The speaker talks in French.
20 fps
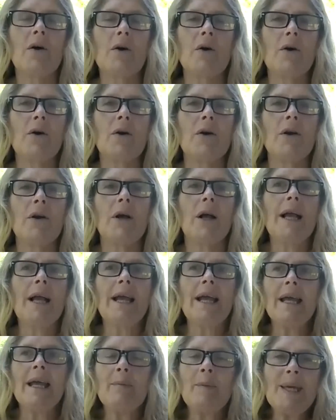euh,
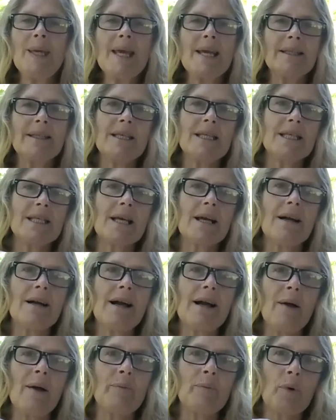eh bien, il y a
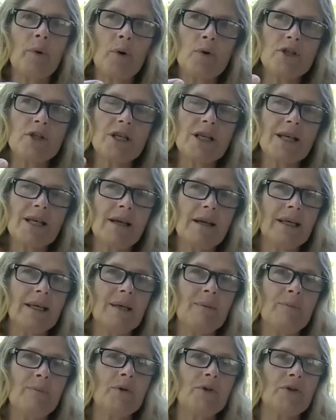déjà un projet
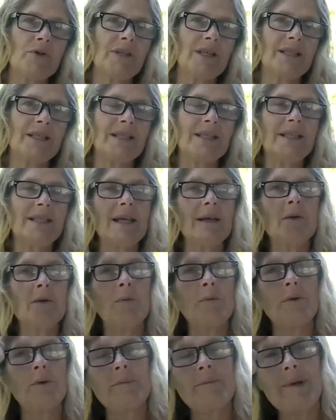qui peut se dessiner,
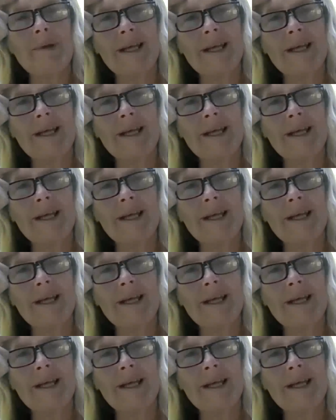qu'on peut